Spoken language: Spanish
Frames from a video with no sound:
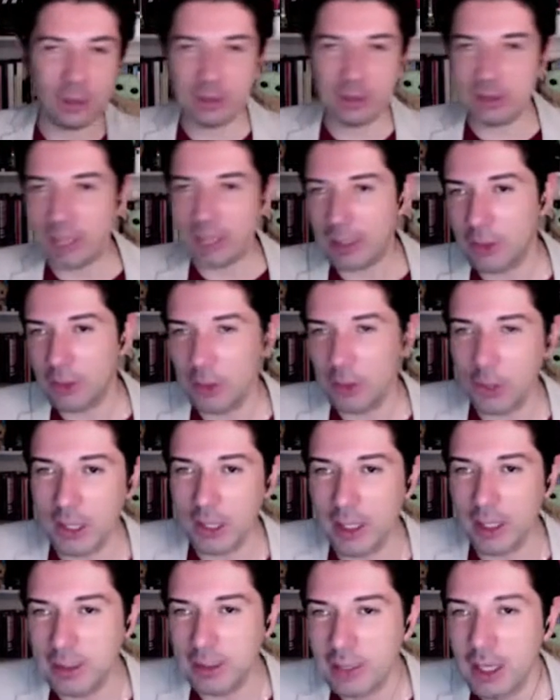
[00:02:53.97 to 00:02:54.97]
Yo aquí ya
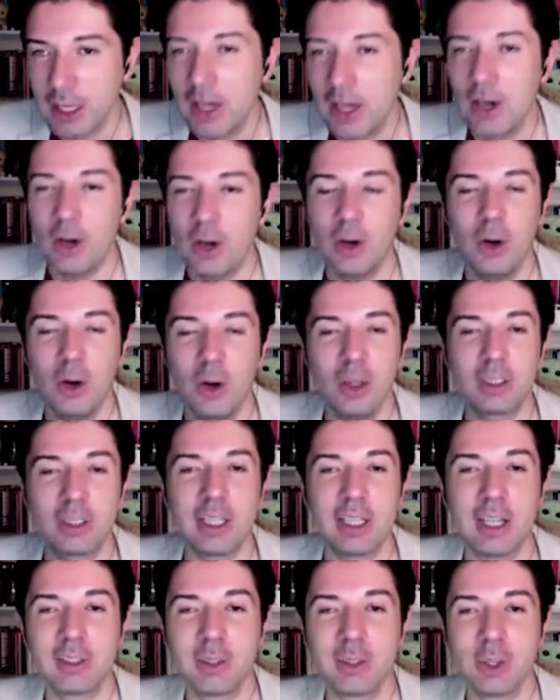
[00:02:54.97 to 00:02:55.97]
contándoles
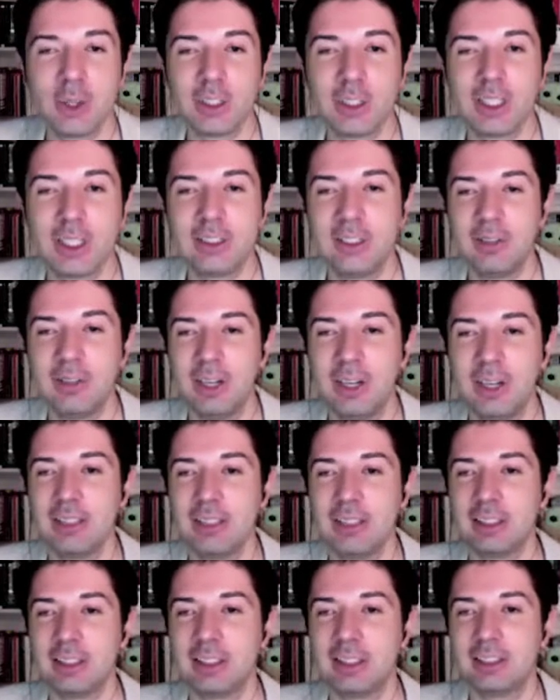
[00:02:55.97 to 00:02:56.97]
otras cosas
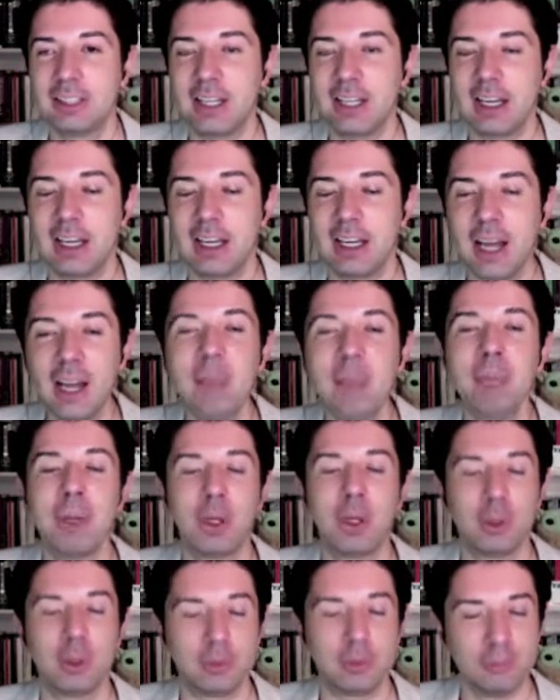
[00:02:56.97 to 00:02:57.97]
diferentes de este
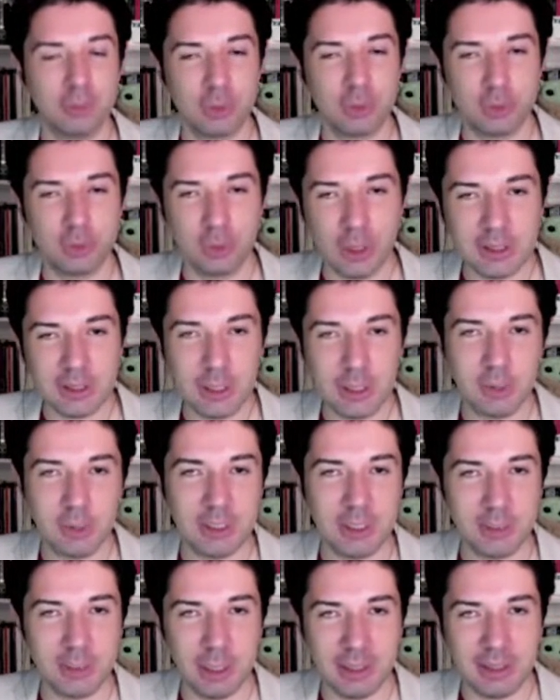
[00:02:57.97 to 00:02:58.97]
canal, pero no están
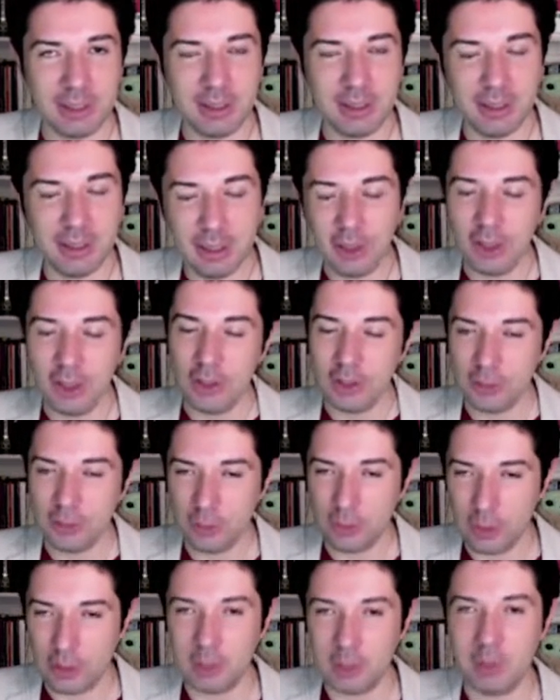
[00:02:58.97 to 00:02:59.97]
ustedes para saber,
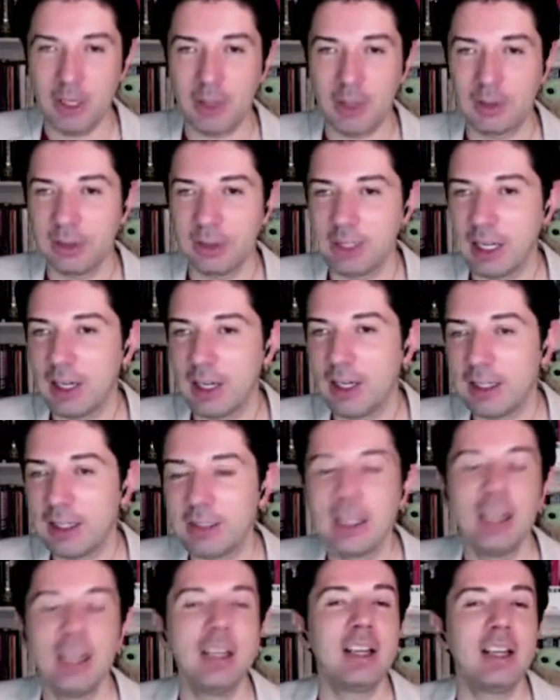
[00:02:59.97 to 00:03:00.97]
yo sí para
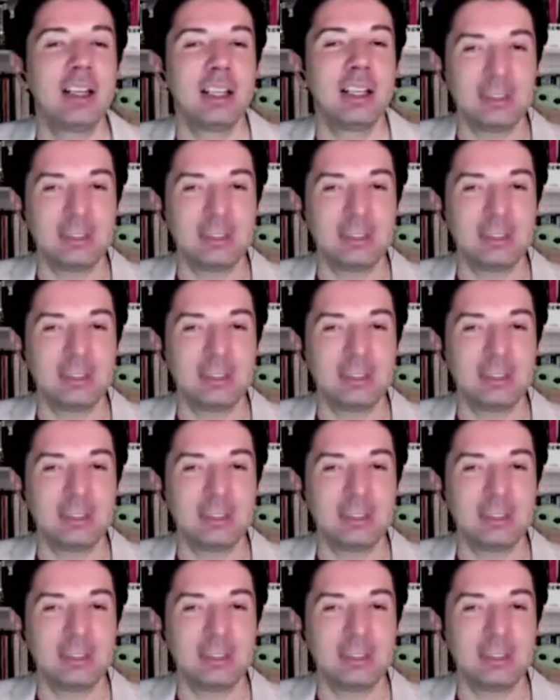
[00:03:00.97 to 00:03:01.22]
contarles que